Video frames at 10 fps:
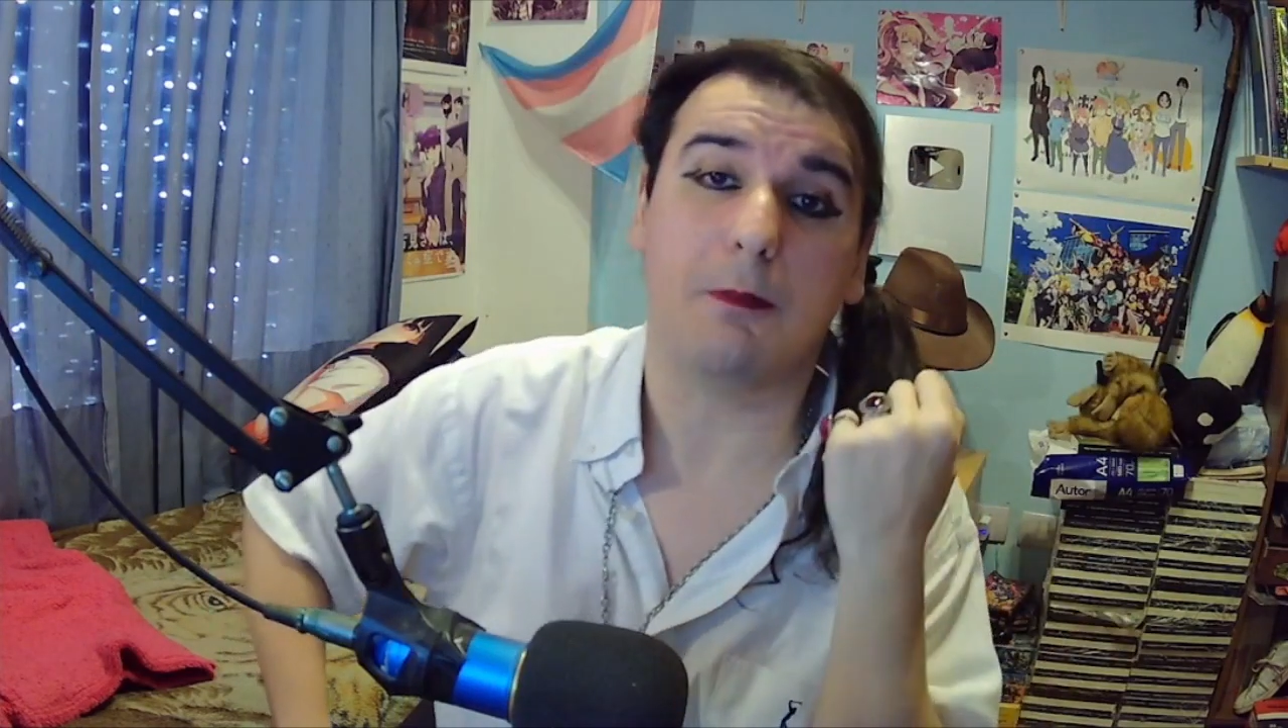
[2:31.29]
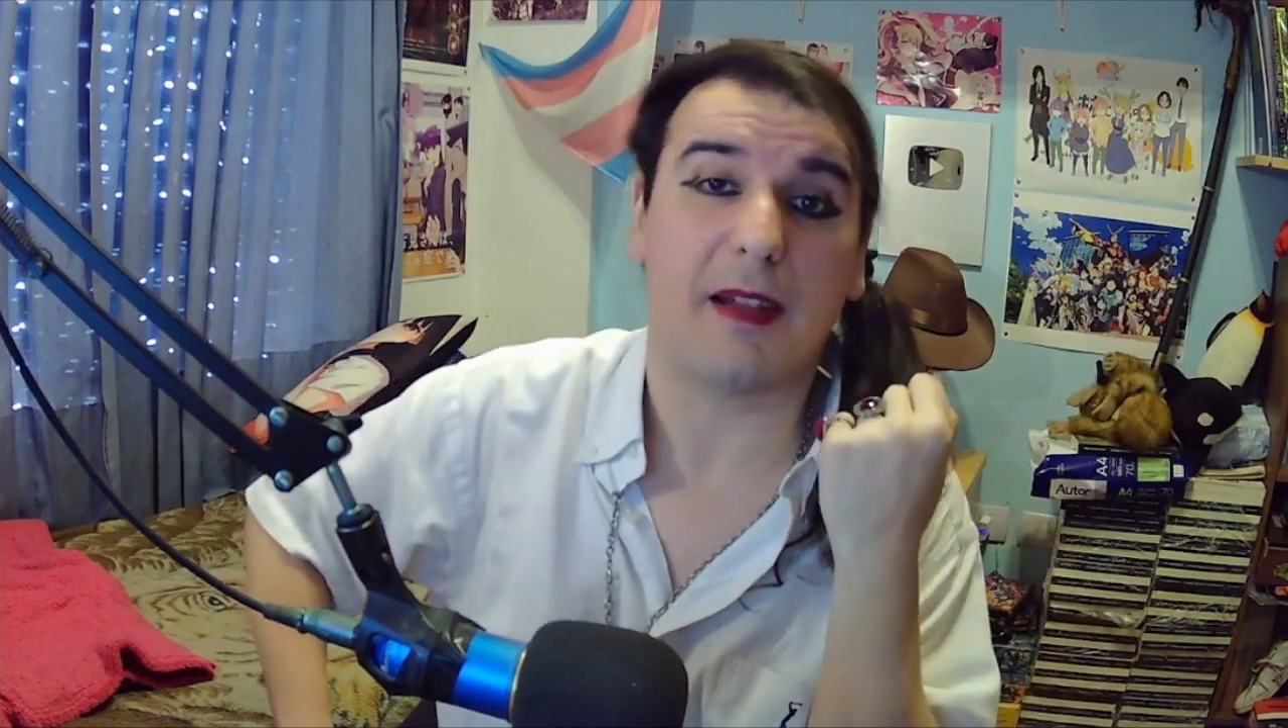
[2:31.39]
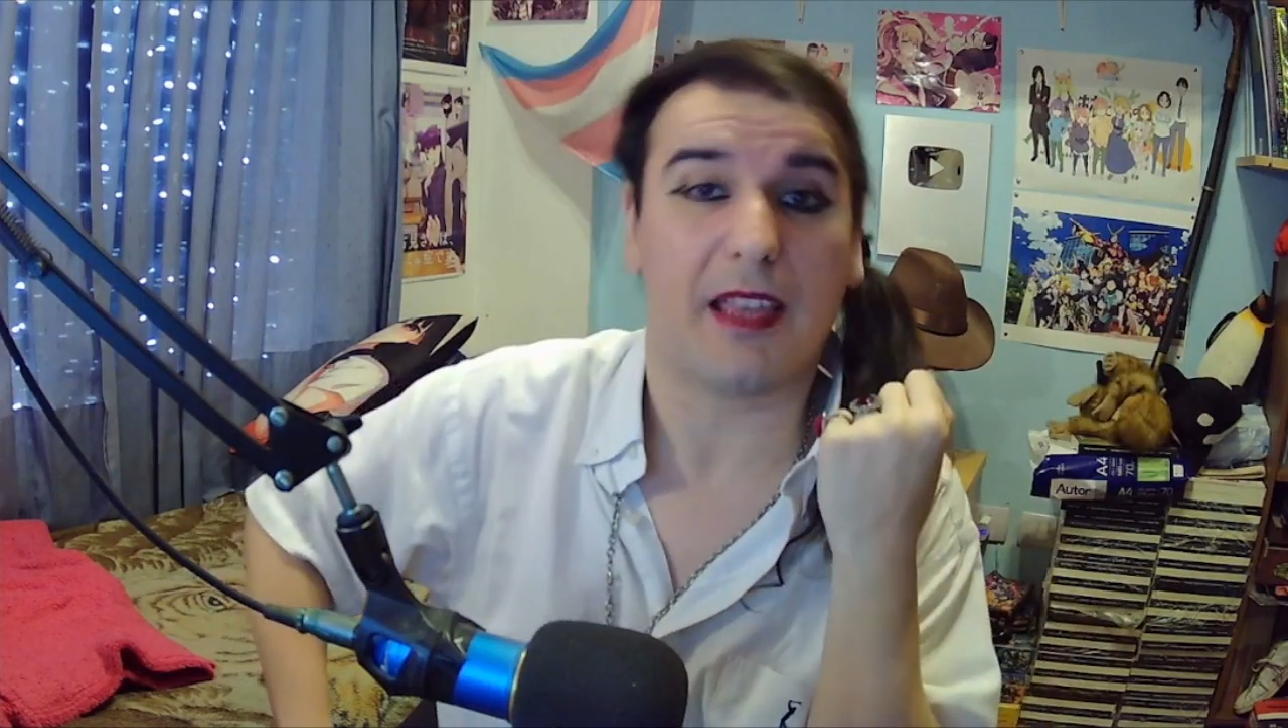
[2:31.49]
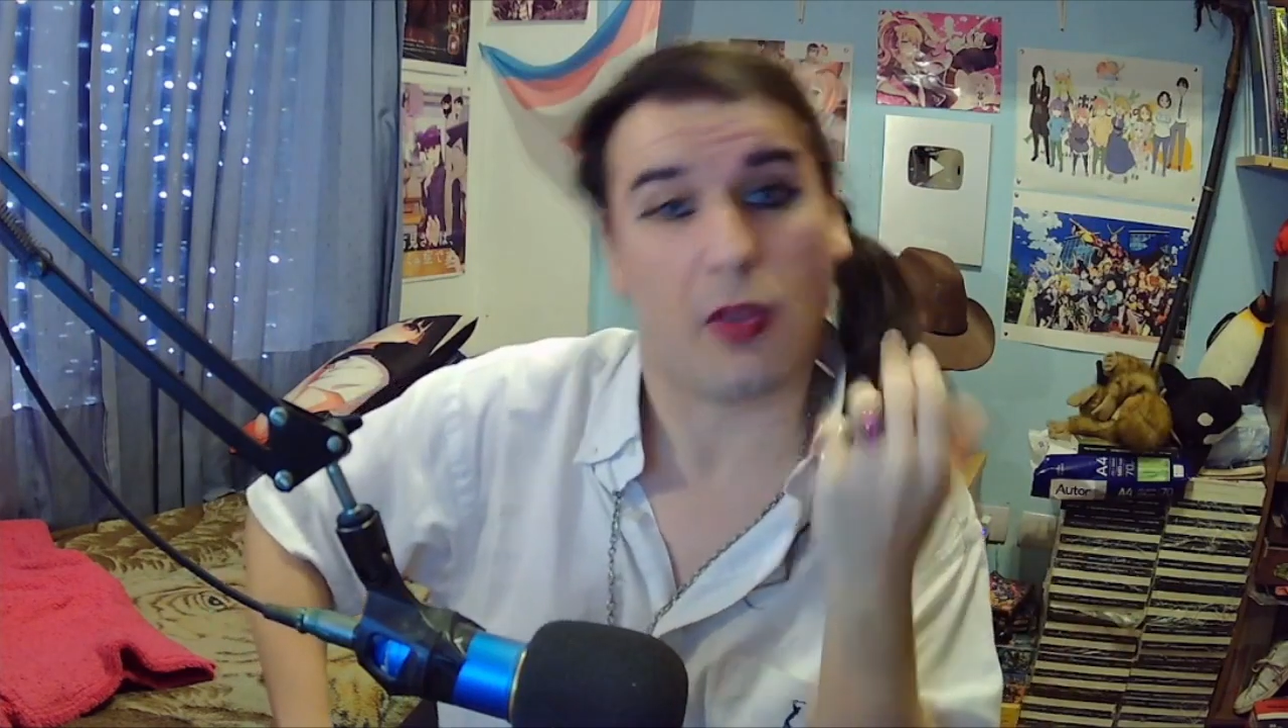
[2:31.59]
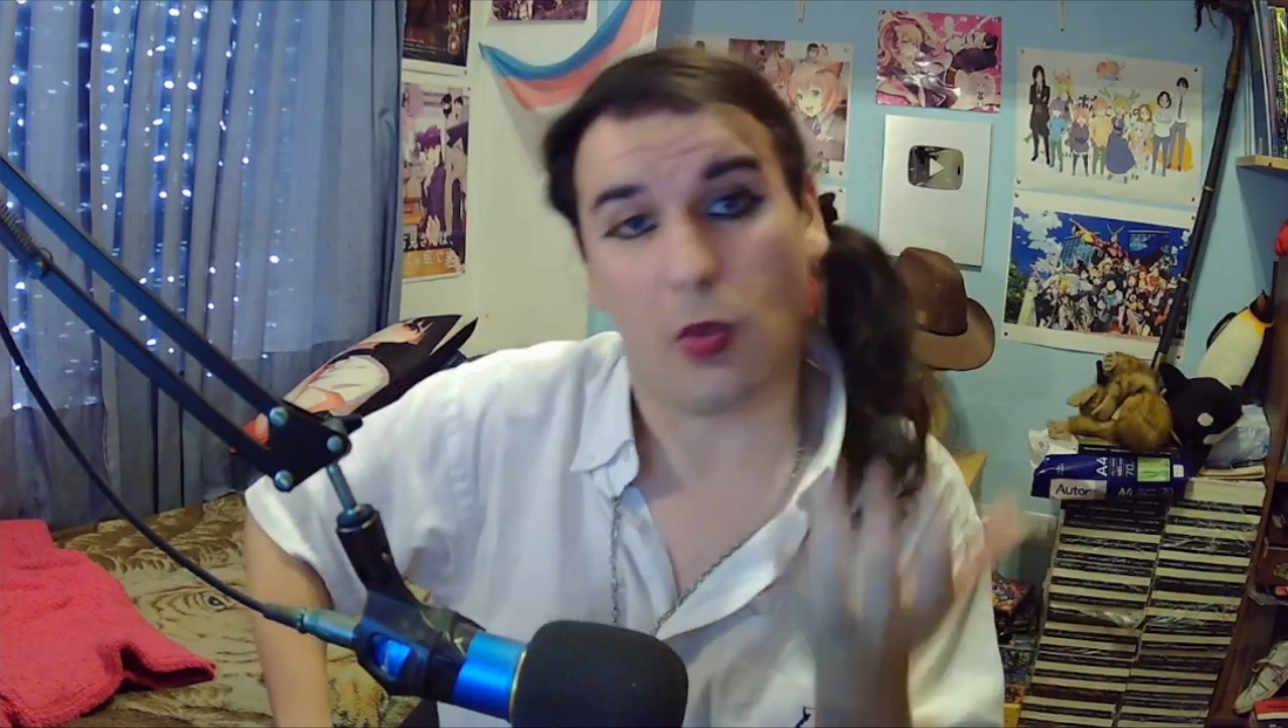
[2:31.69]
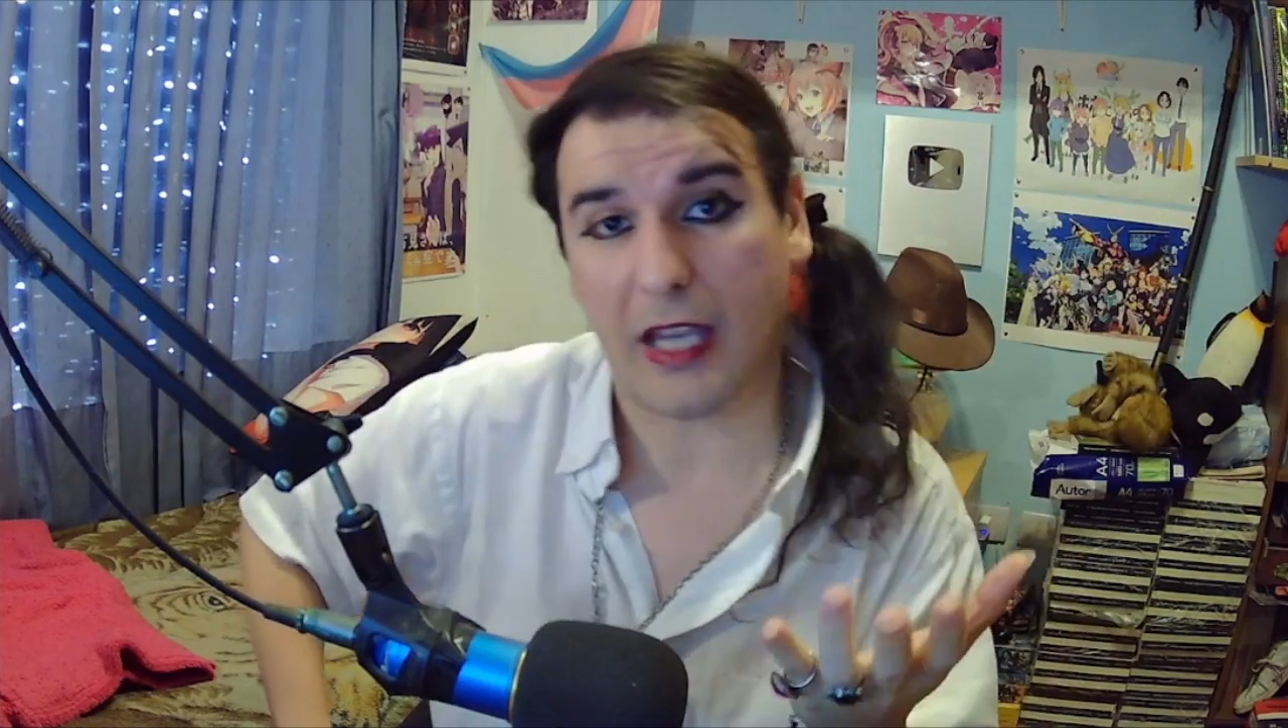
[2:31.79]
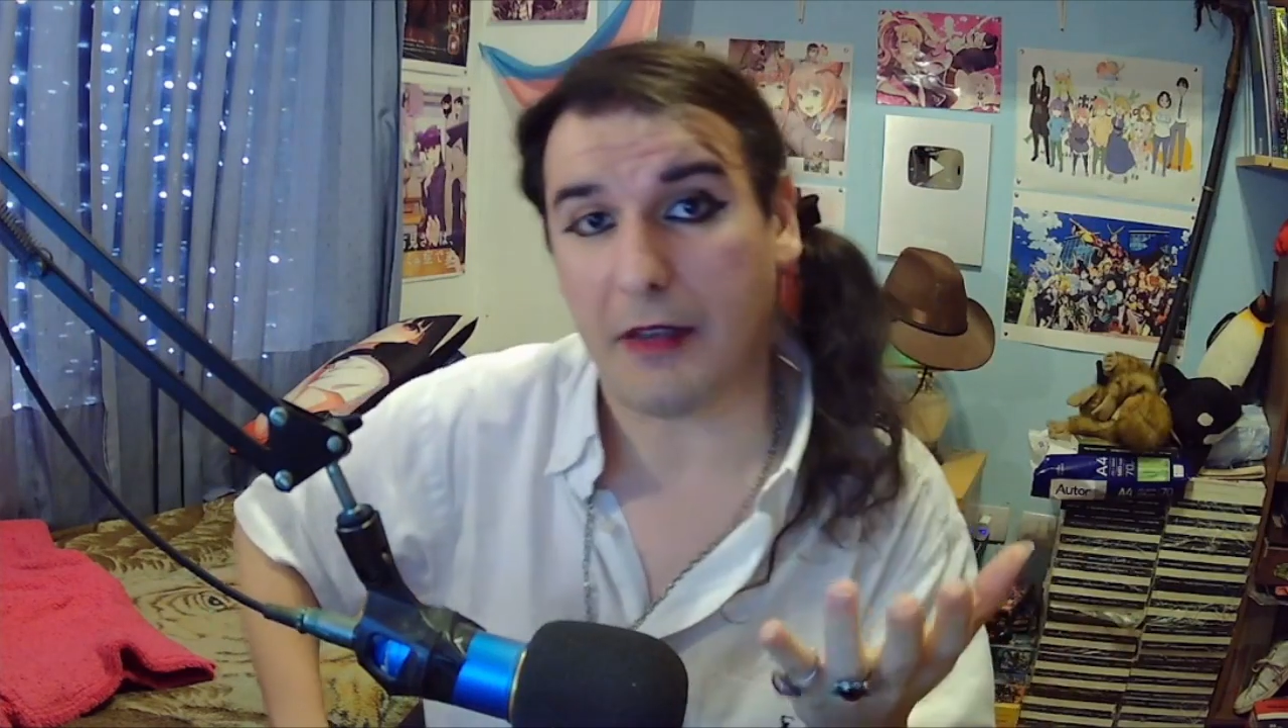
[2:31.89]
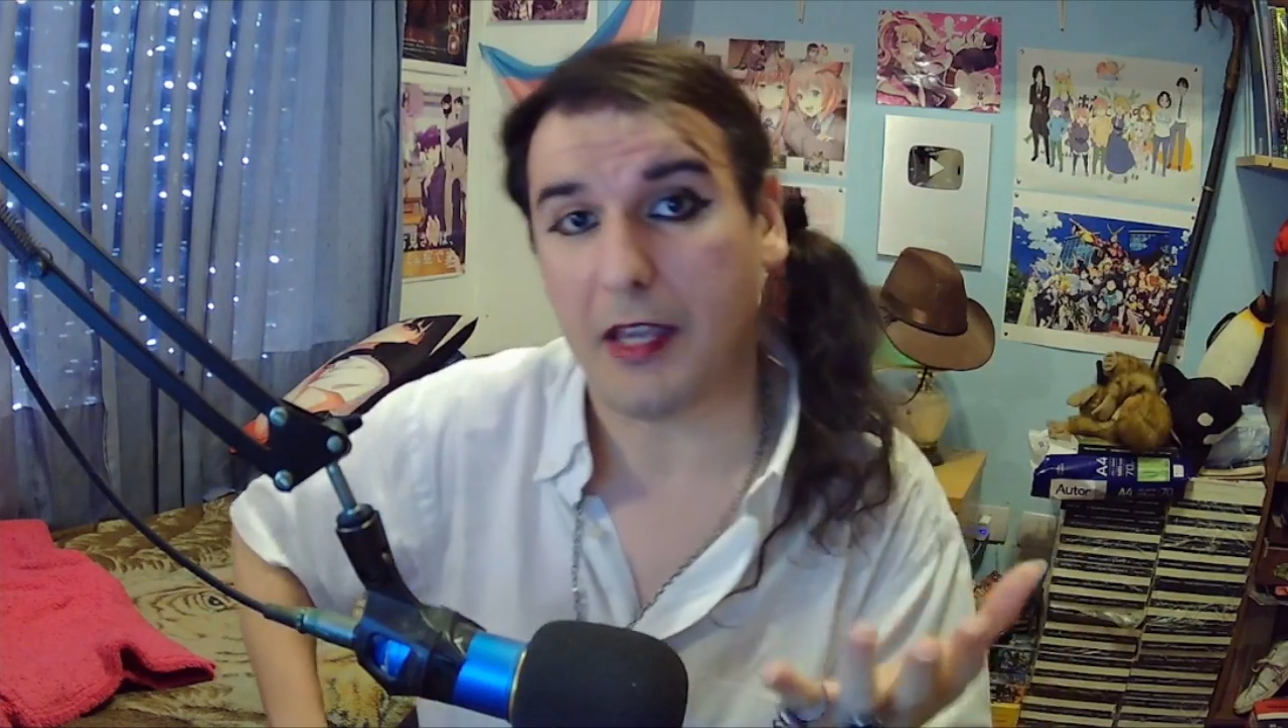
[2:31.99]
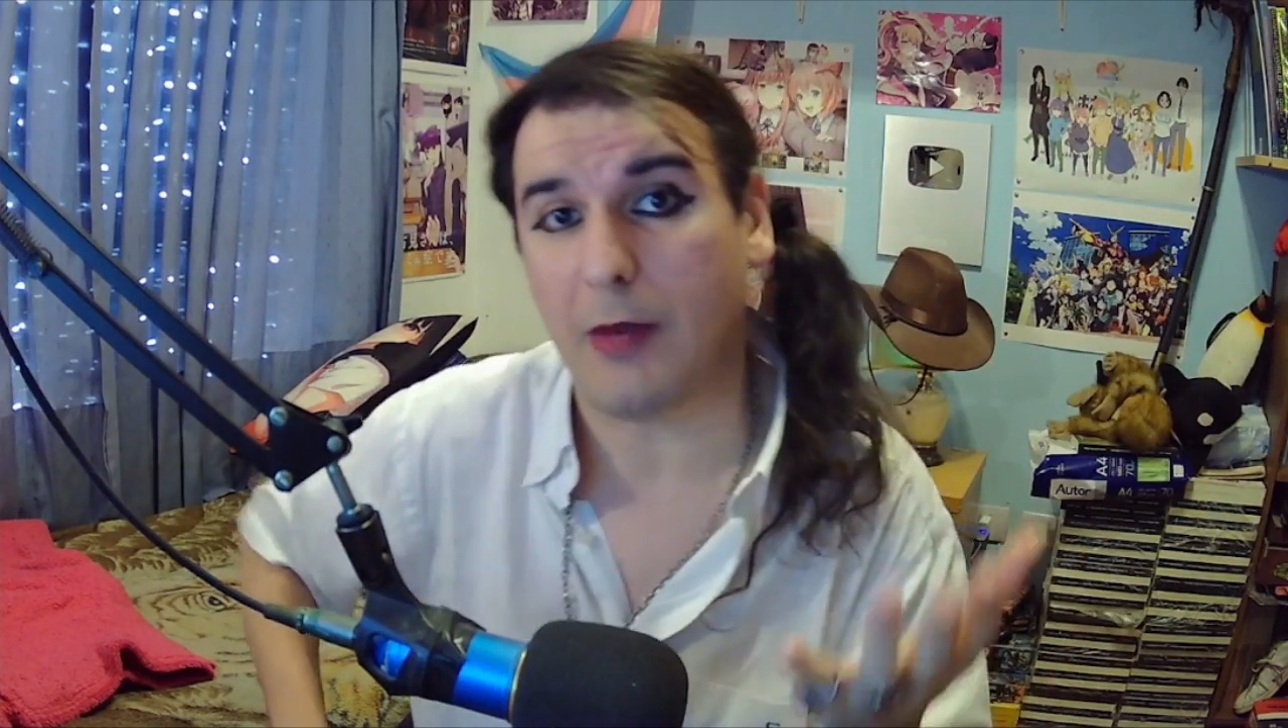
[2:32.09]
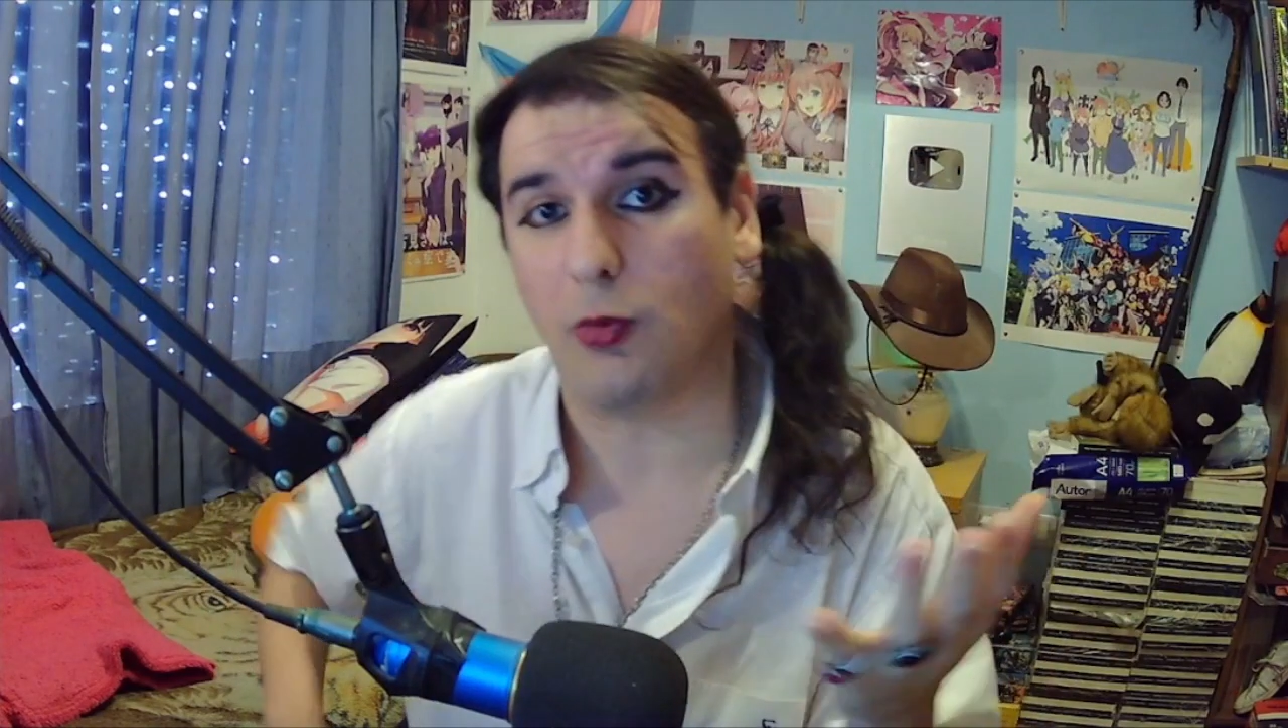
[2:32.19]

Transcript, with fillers: un par de dudas que vi